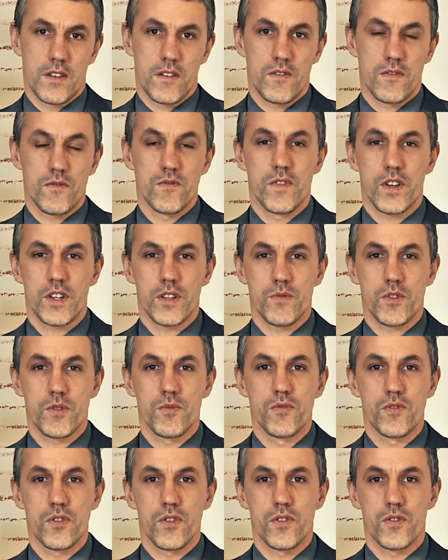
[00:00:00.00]
uważam, że
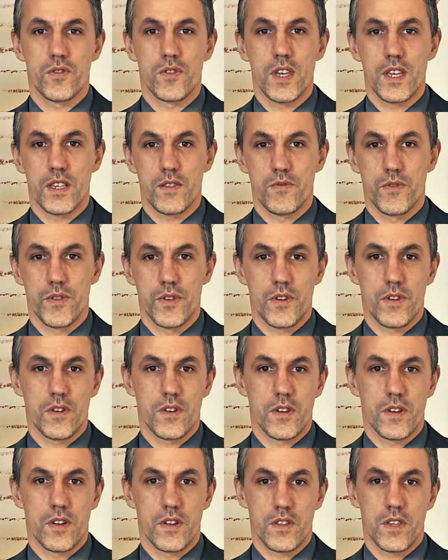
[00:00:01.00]
był to niezły rok.
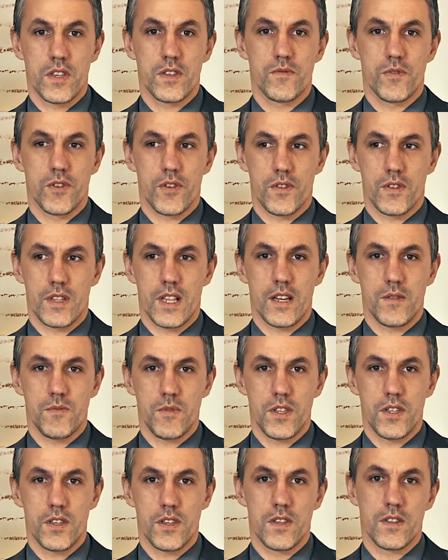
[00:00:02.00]
Niezły rok dla
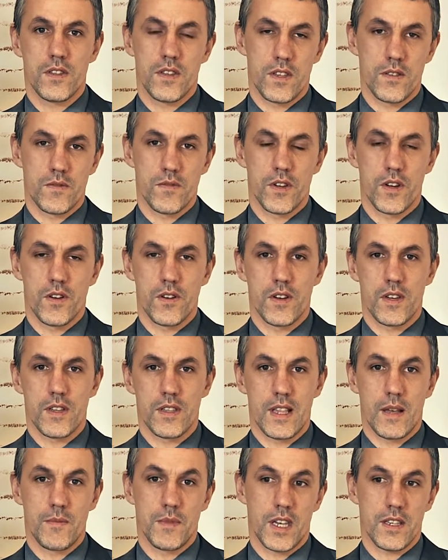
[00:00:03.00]
gminy, niezły rok
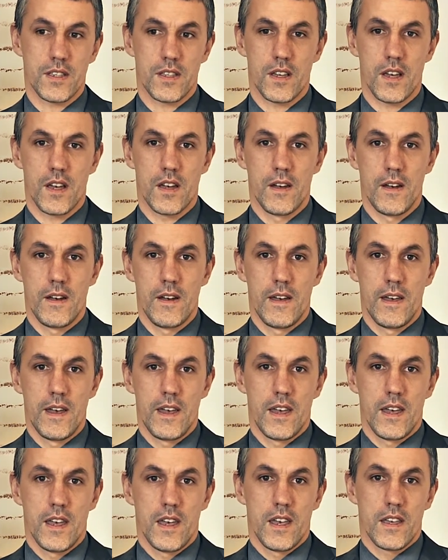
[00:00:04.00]
dla miasta.
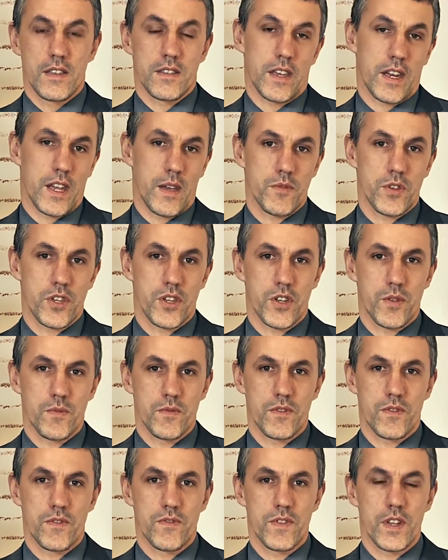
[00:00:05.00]
Starałem się,
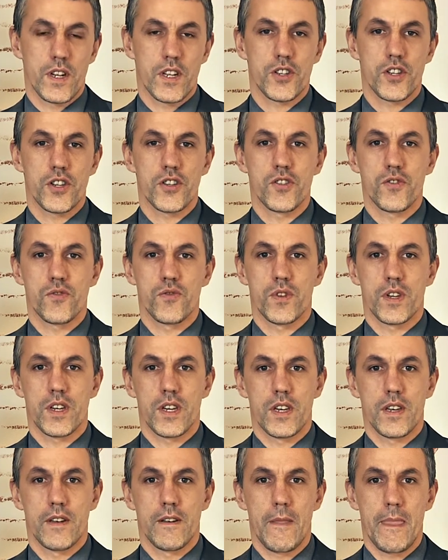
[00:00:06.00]
żeby wiele rzeczy, które
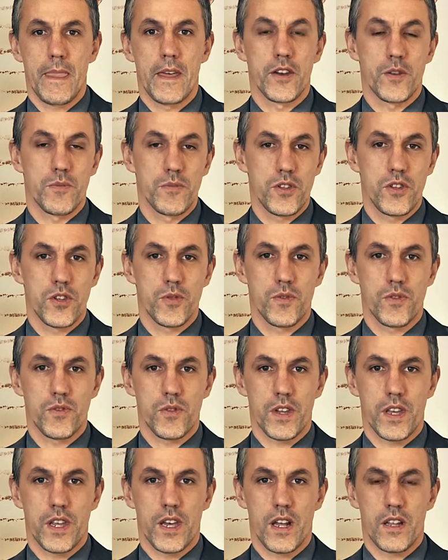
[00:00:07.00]
robiliśmy,
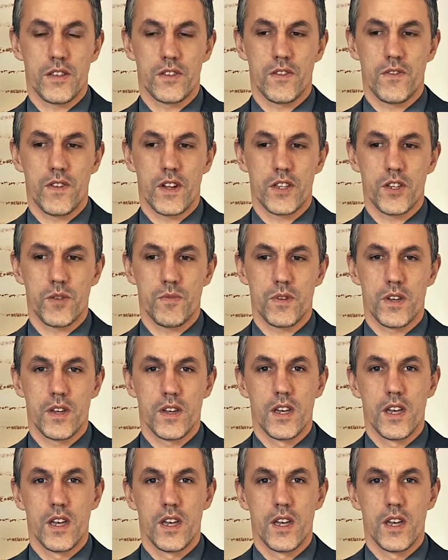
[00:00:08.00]
które realizowaliśmy,